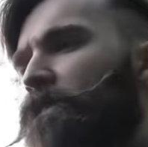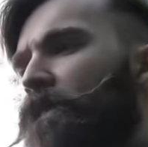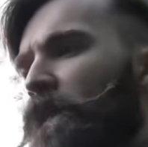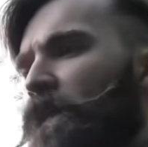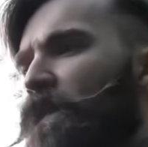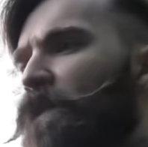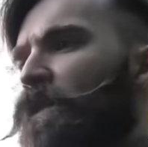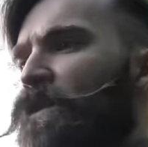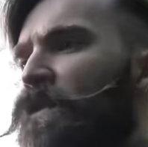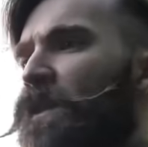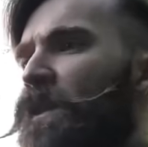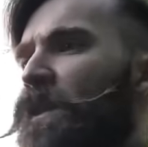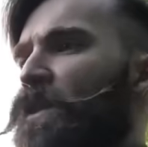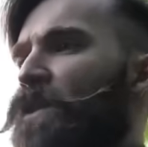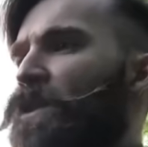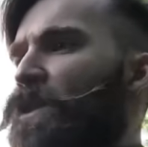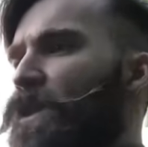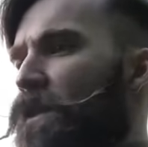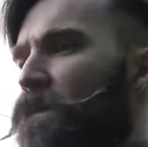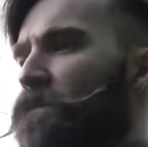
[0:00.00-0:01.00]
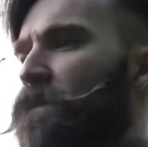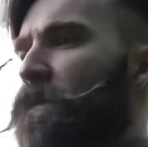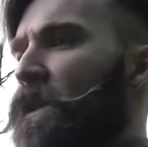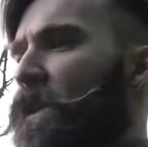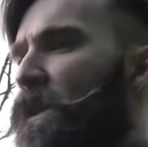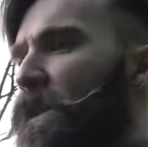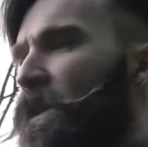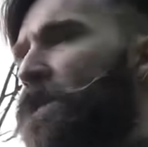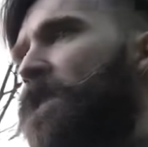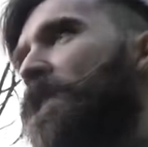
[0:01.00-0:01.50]
фактически
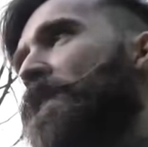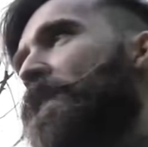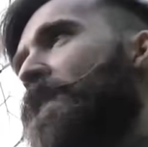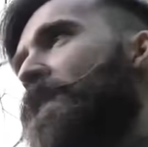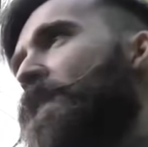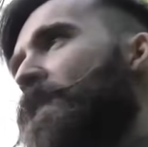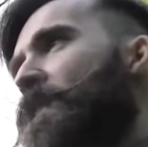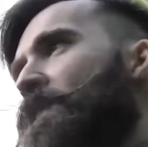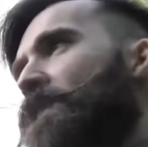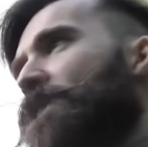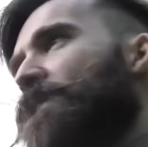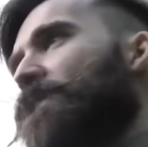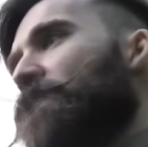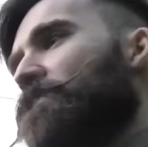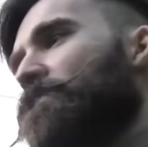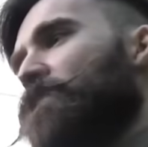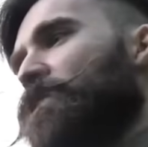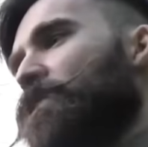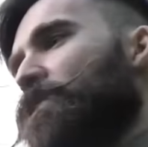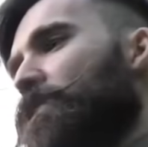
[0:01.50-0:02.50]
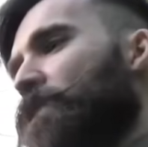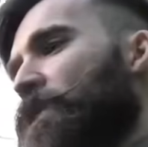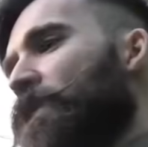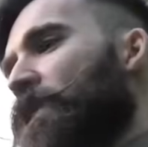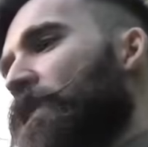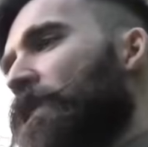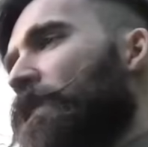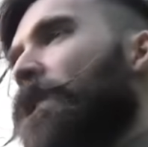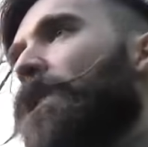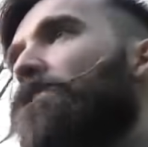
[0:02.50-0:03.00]
ошибки, там
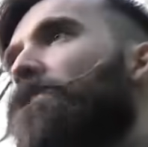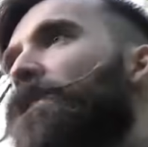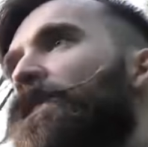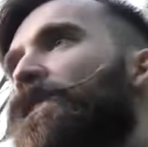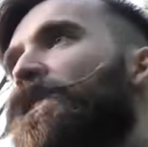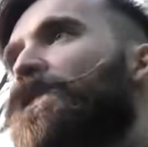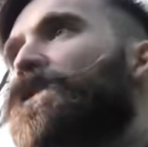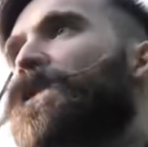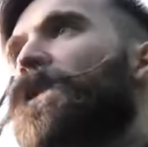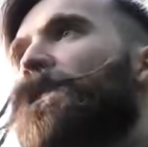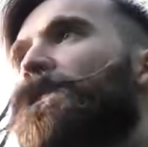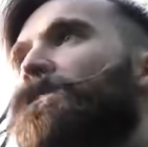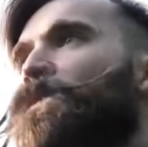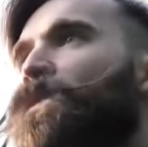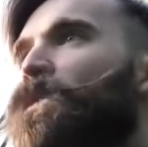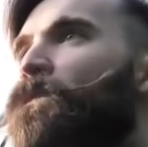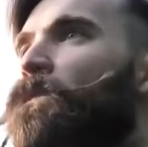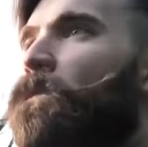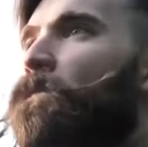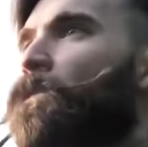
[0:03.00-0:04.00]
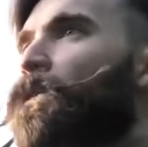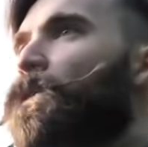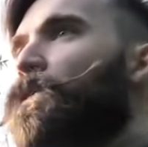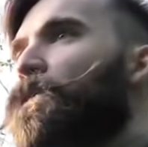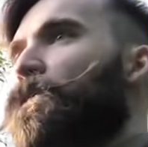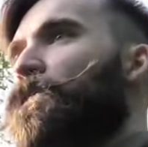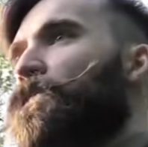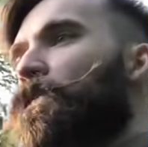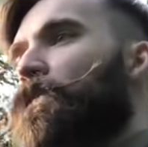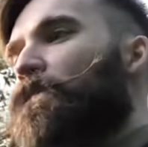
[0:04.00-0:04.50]
что-то я бы сейчас, может быть,
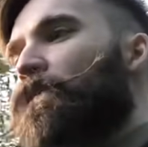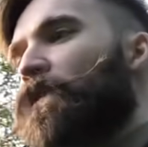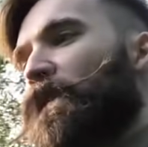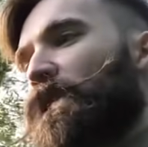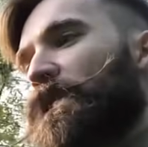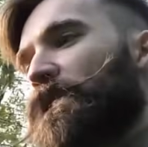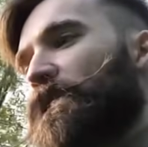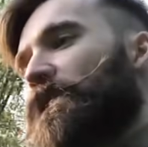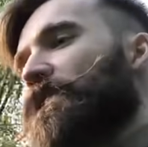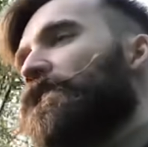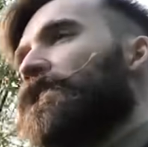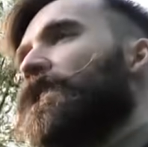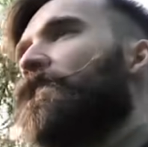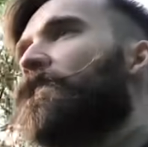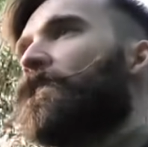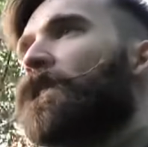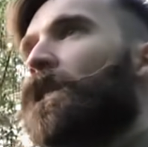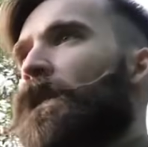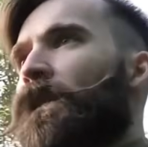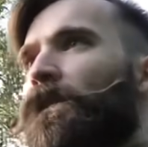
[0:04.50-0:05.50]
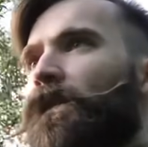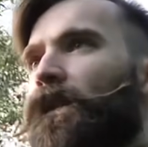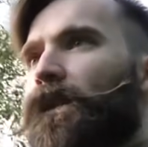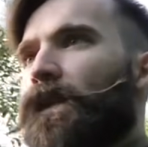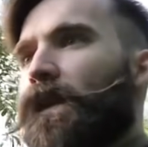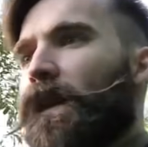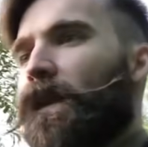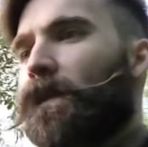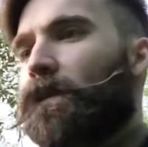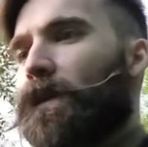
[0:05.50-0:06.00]
по-другому истолковал,
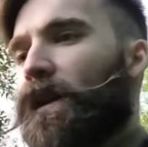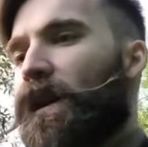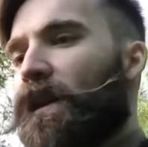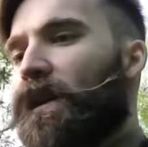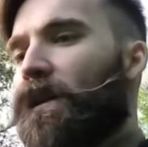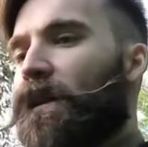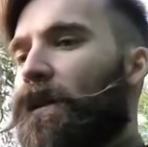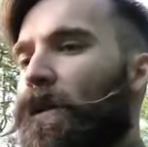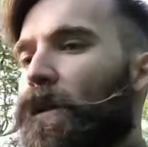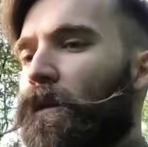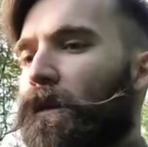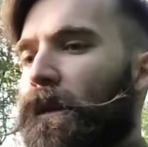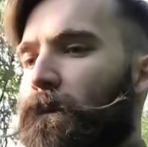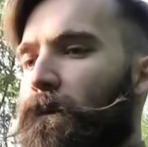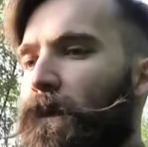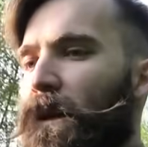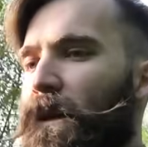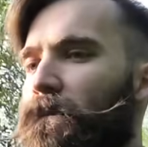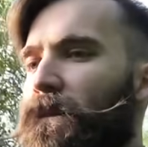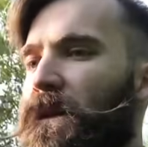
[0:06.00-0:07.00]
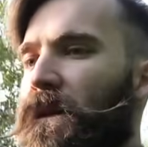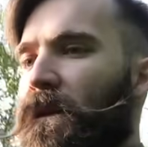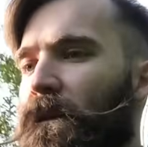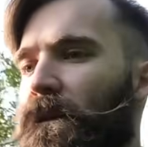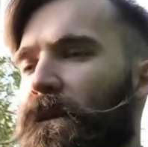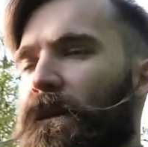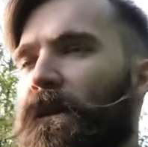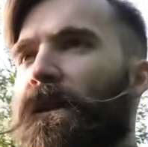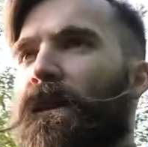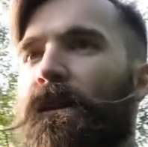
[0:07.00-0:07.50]
вставил бы какие-то новые
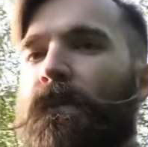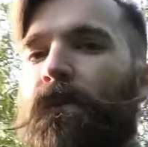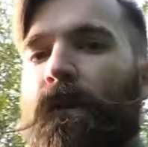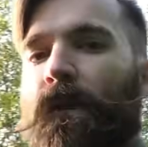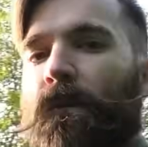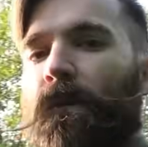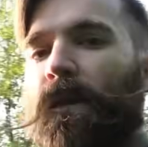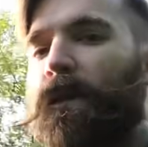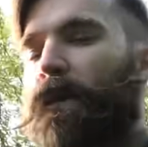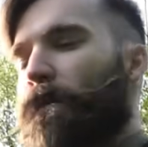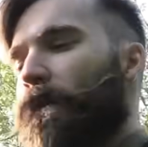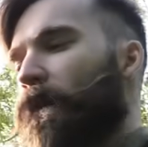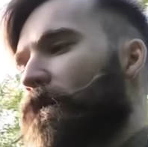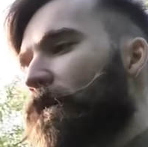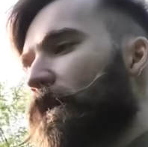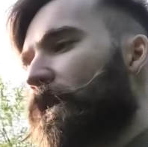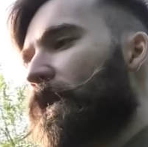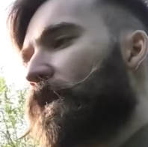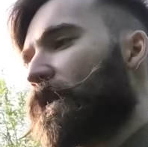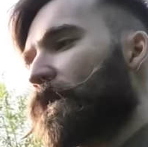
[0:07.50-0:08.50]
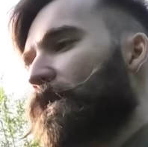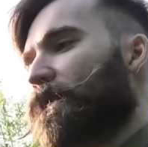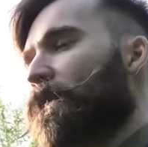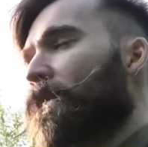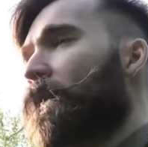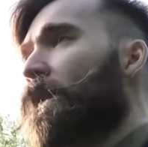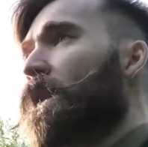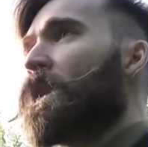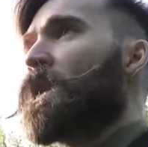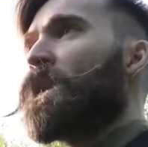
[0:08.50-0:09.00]
примеры, какие-то фрагменты бы
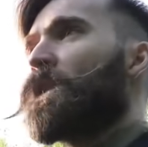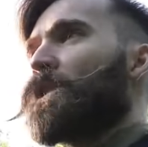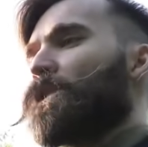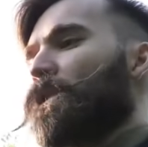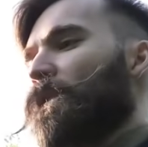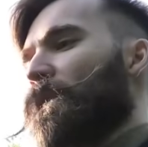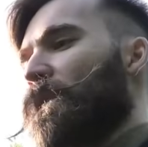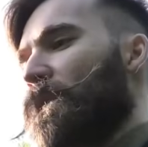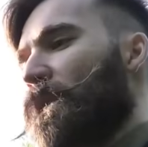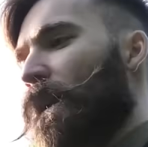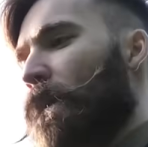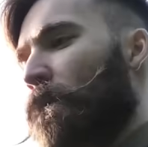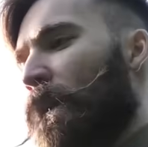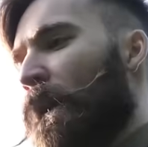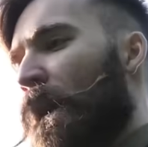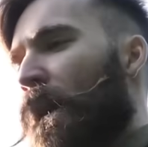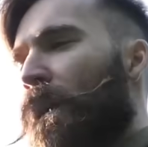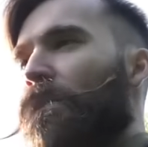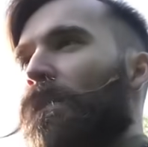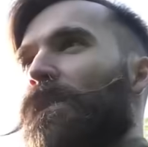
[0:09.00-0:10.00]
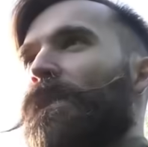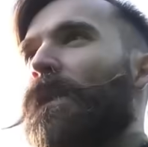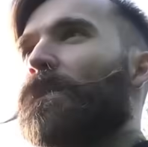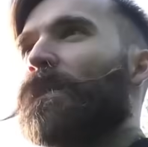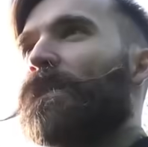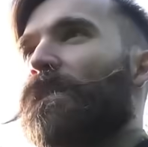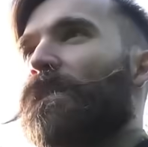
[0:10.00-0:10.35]
вырезал, что-то добавил, там